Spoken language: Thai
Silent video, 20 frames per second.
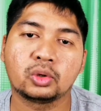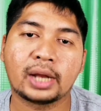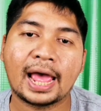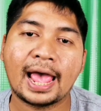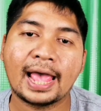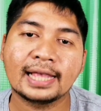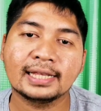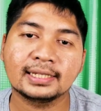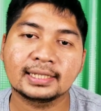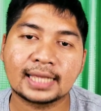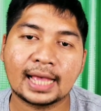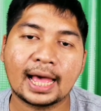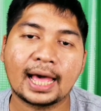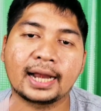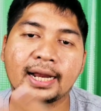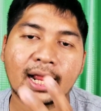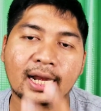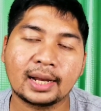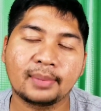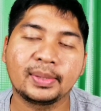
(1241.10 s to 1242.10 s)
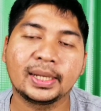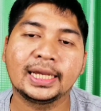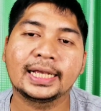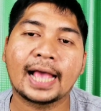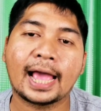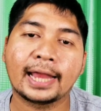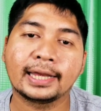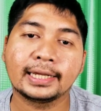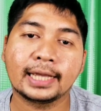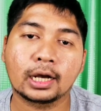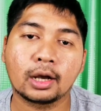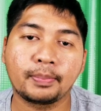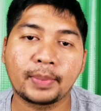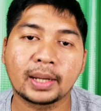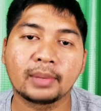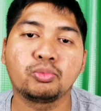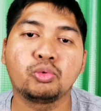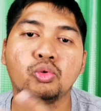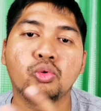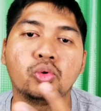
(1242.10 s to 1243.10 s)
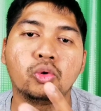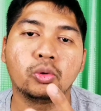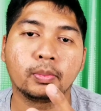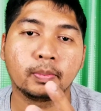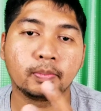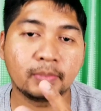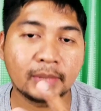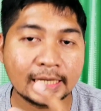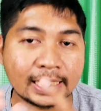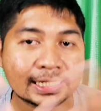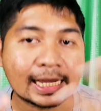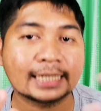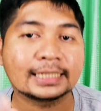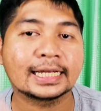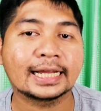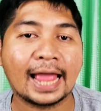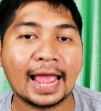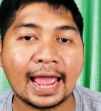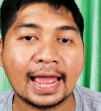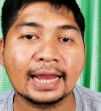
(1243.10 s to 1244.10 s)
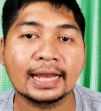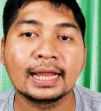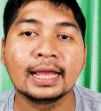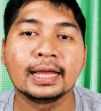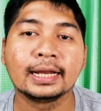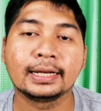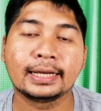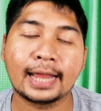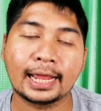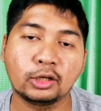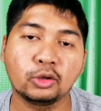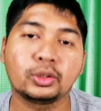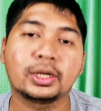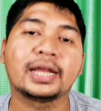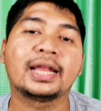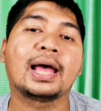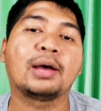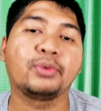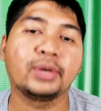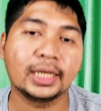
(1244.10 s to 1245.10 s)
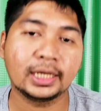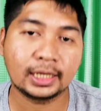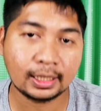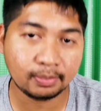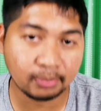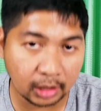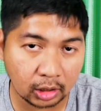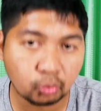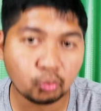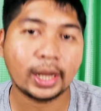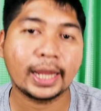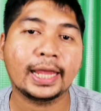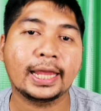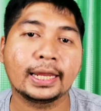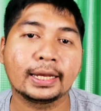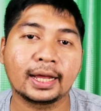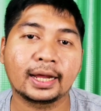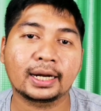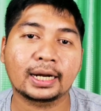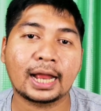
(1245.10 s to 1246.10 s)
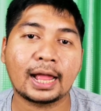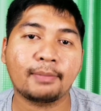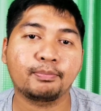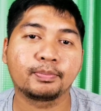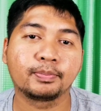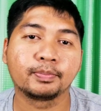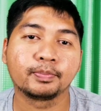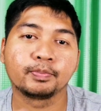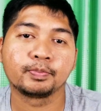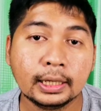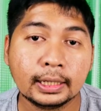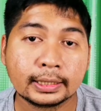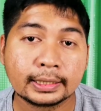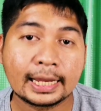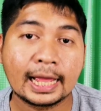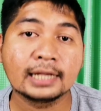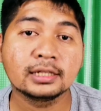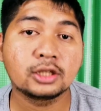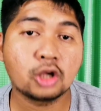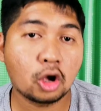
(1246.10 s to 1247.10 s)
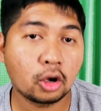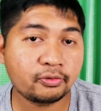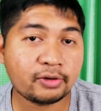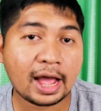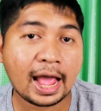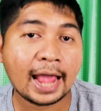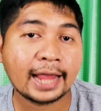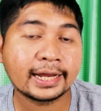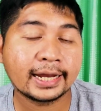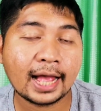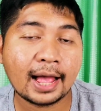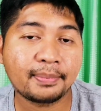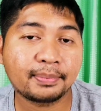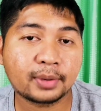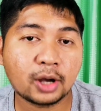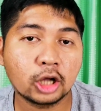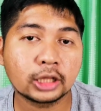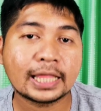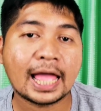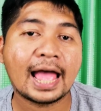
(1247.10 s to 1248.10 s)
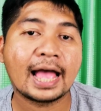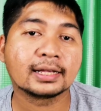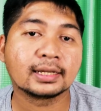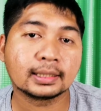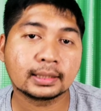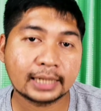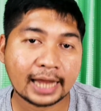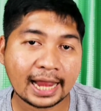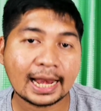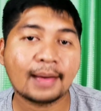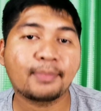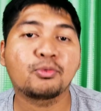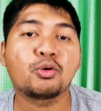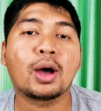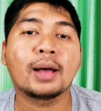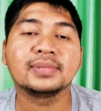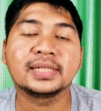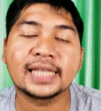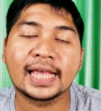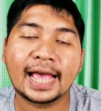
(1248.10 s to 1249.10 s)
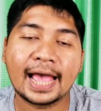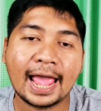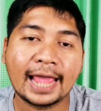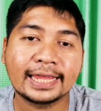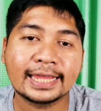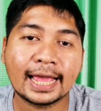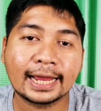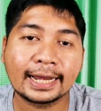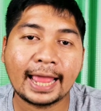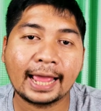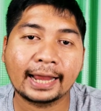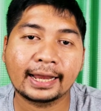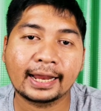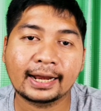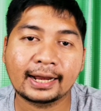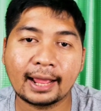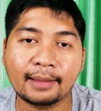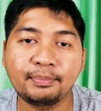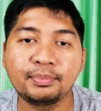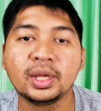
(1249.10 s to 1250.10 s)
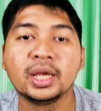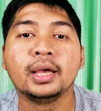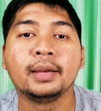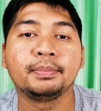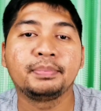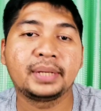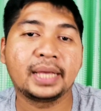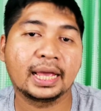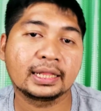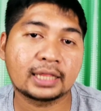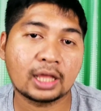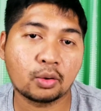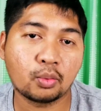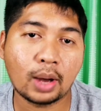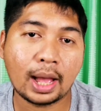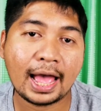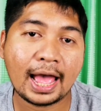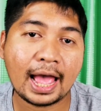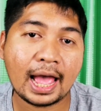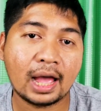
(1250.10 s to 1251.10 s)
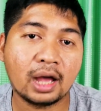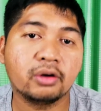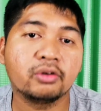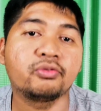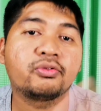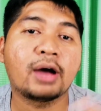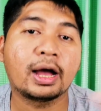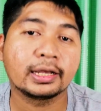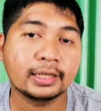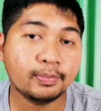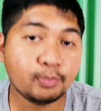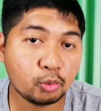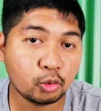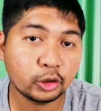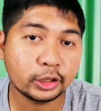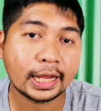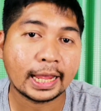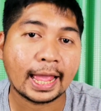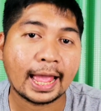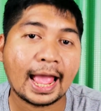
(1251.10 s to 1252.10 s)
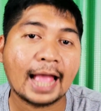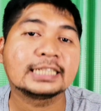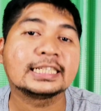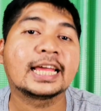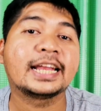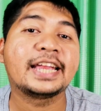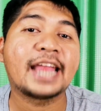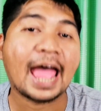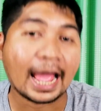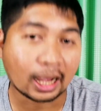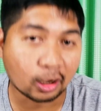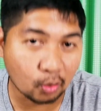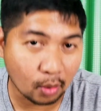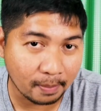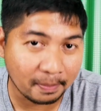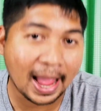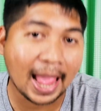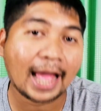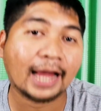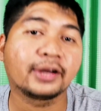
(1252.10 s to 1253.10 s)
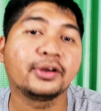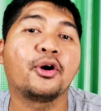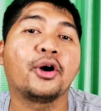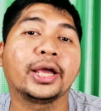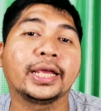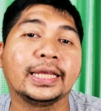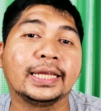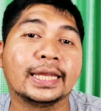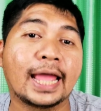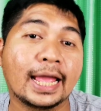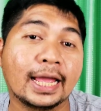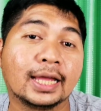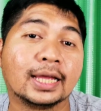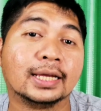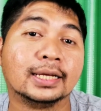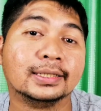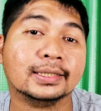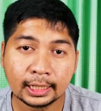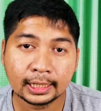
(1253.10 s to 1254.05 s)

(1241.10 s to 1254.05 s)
สุดท้ายสหรัฐอเมริกาเนี่ยก็เป็นผู้มีชัยชนะในยุทธนาวีที่มิดเวย์นะครับทั้งสองฝ่ายนะครับก็ต่างได้รับความเสียหายอย่างหนักนะครับเพียงแต่ว่าฝั่งญี่ปุ่นเนี่ยอาจจะหนักกว่ามากหน่อยนะ